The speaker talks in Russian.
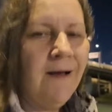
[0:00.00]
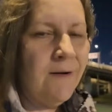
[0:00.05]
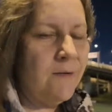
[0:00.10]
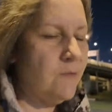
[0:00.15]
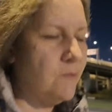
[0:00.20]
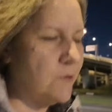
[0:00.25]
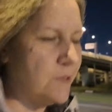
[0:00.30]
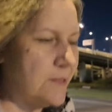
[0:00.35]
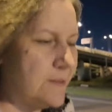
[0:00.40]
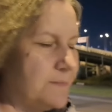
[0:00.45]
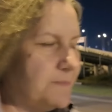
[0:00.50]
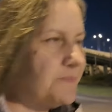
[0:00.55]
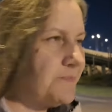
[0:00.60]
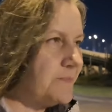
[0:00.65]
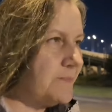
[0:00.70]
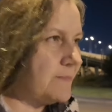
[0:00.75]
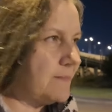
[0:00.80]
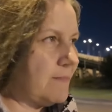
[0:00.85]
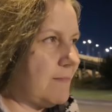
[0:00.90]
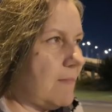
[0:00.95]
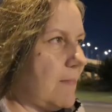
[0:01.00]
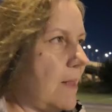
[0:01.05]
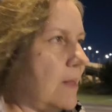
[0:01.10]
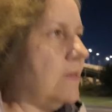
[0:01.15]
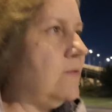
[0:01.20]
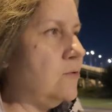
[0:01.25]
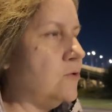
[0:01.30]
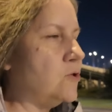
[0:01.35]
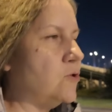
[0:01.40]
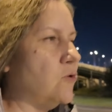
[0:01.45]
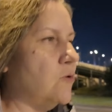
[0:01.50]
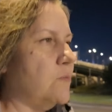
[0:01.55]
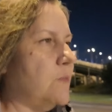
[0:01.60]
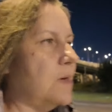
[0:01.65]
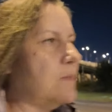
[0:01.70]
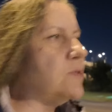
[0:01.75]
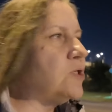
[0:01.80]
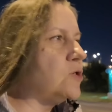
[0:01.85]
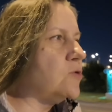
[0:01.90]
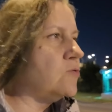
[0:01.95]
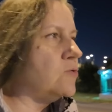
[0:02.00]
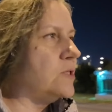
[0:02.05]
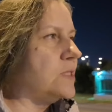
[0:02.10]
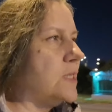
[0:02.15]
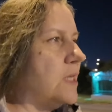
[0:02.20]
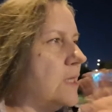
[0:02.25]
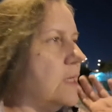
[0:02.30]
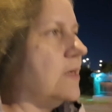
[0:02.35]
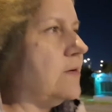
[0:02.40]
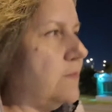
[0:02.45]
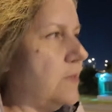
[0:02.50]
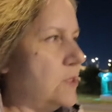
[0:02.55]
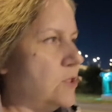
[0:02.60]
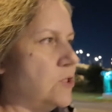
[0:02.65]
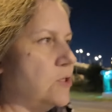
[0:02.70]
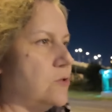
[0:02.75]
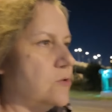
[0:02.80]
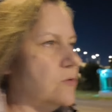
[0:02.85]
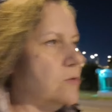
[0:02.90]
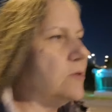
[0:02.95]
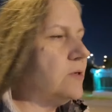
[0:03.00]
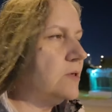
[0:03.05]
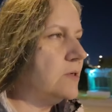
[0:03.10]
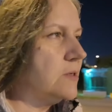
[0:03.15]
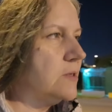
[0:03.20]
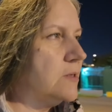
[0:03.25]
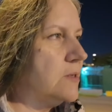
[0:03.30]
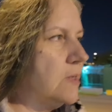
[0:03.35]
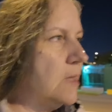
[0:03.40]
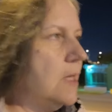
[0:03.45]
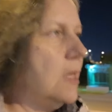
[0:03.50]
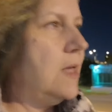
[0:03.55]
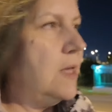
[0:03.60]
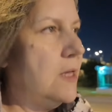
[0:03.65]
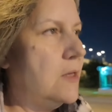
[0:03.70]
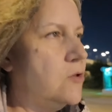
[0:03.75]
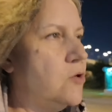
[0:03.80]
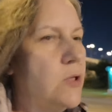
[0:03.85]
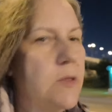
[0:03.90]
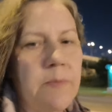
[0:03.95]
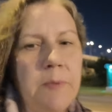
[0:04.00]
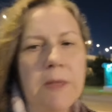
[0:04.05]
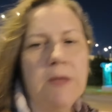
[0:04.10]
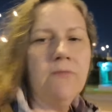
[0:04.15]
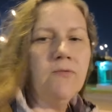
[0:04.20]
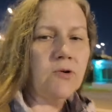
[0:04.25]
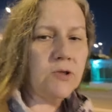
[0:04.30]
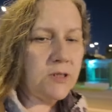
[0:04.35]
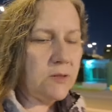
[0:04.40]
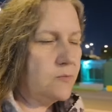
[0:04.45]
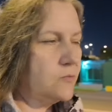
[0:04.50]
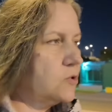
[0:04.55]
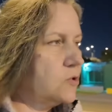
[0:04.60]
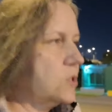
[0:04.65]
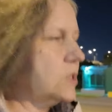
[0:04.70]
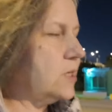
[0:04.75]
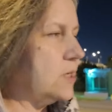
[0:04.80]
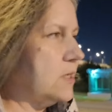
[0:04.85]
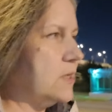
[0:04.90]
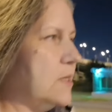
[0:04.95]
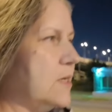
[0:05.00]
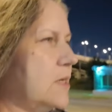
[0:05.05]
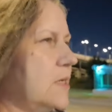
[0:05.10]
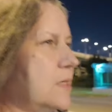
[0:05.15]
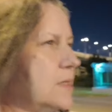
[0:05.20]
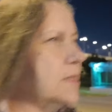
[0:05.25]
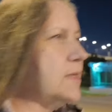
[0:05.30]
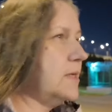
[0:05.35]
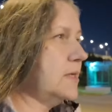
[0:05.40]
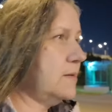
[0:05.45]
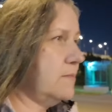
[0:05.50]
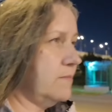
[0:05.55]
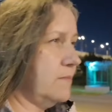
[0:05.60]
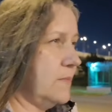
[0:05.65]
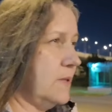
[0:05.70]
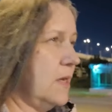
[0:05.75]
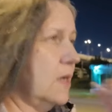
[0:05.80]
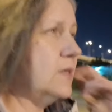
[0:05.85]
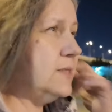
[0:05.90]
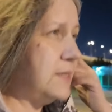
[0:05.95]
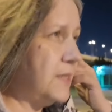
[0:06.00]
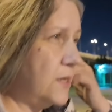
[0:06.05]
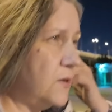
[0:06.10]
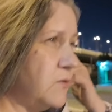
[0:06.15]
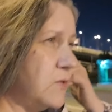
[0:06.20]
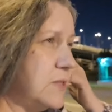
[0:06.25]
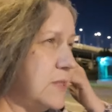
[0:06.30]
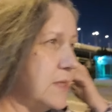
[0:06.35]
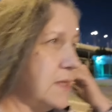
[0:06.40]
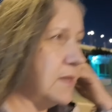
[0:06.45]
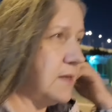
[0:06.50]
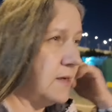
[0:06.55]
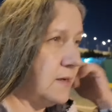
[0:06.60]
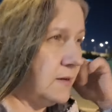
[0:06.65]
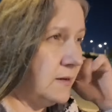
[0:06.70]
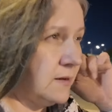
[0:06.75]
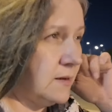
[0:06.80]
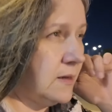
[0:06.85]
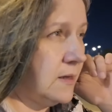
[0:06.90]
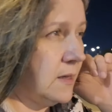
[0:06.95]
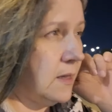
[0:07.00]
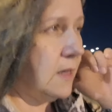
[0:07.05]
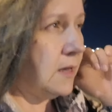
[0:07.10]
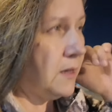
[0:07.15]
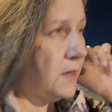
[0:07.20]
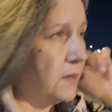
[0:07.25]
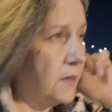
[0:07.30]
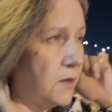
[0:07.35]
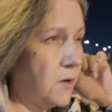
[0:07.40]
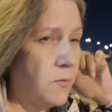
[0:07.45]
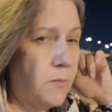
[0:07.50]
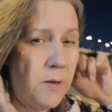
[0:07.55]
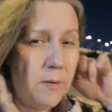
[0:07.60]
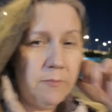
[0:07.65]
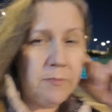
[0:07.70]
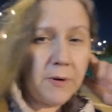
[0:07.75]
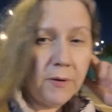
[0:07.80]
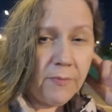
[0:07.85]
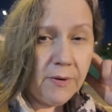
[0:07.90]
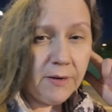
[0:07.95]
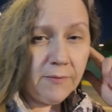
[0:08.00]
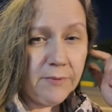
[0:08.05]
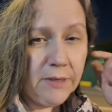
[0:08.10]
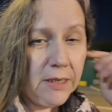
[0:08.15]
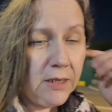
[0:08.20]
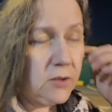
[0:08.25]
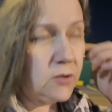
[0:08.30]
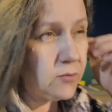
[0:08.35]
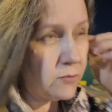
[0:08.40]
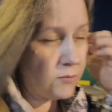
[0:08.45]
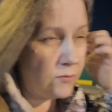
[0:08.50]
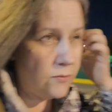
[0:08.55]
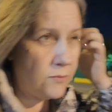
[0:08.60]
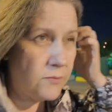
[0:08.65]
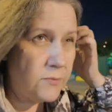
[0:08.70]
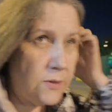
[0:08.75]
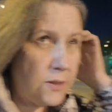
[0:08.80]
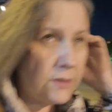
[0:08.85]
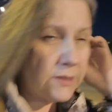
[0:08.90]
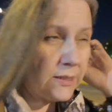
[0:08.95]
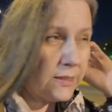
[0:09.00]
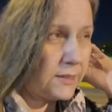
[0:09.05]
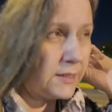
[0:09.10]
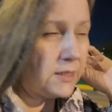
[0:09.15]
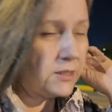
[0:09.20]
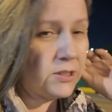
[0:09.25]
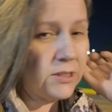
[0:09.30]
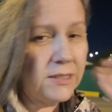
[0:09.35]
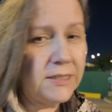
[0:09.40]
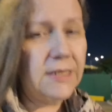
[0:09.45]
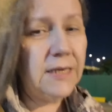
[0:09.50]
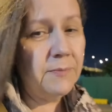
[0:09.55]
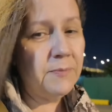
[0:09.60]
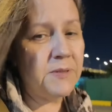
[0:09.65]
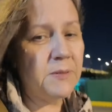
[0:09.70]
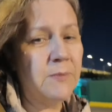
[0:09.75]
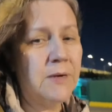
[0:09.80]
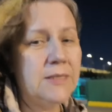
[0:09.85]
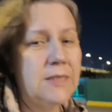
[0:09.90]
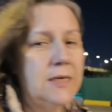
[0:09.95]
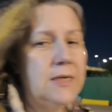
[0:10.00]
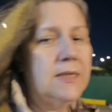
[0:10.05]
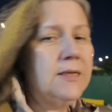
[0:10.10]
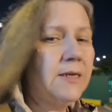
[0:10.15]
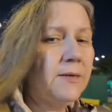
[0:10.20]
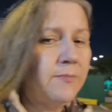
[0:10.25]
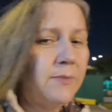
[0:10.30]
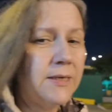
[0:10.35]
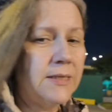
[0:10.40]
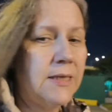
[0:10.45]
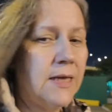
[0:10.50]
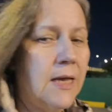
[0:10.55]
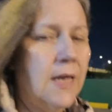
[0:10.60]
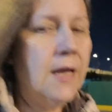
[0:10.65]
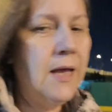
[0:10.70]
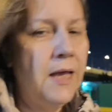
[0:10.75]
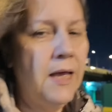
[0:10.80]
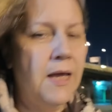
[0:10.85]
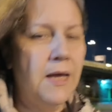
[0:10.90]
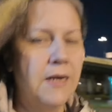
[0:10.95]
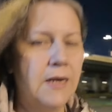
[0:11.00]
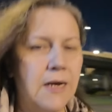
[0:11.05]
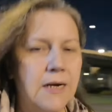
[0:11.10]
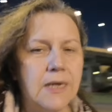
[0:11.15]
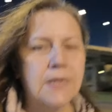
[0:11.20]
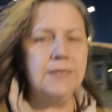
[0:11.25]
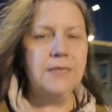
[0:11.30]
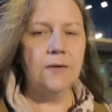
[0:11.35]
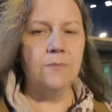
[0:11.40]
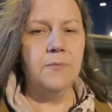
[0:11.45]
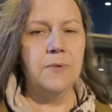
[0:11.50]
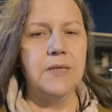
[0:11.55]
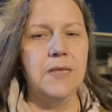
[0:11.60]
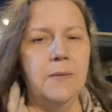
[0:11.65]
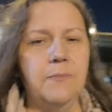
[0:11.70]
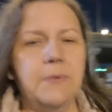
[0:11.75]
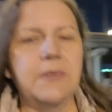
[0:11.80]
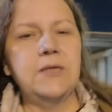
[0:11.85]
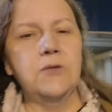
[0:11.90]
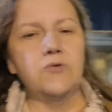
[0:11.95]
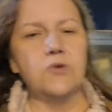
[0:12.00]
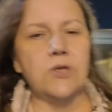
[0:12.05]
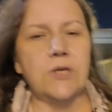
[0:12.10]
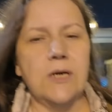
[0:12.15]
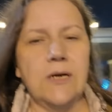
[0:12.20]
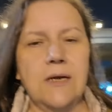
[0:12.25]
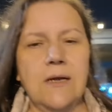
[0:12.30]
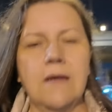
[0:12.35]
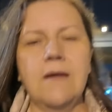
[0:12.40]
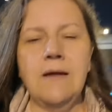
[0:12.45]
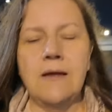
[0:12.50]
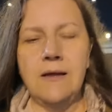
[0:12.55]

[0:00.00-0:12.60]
Вот. Ну что, мамочка устала к вечеру. Ну, это было 8 уже. Она говорит, я сильно устала. Я говорю, мам, проблем нету, иди ложись. И посмотрела, ребят, какая там была подушка.